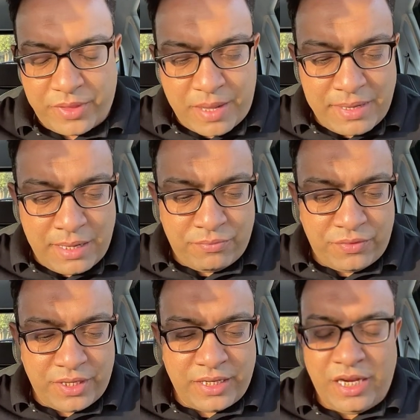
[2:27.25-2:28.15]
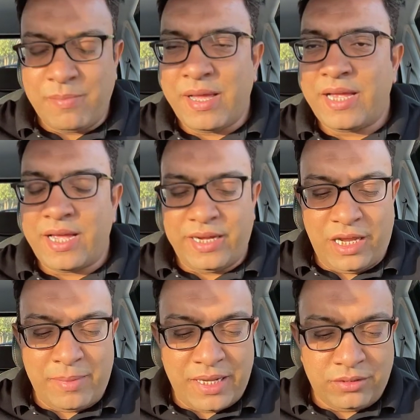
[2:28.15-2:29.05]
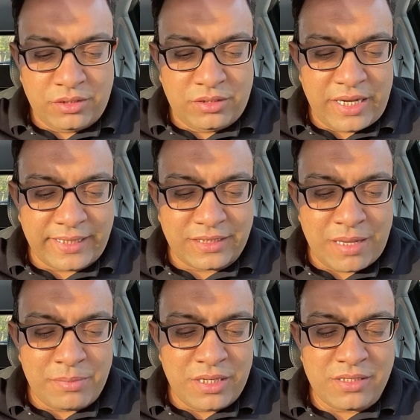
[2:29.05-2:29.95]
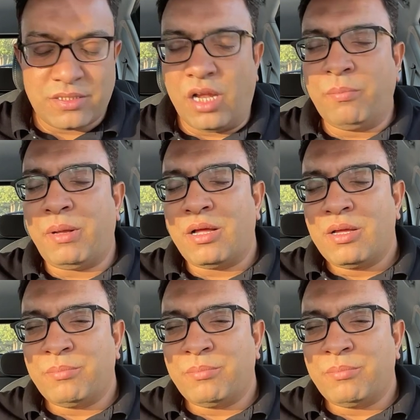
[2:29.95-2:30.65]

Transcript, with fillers: تمام في الحمايه الحمايه ضد الاجسام الصلبه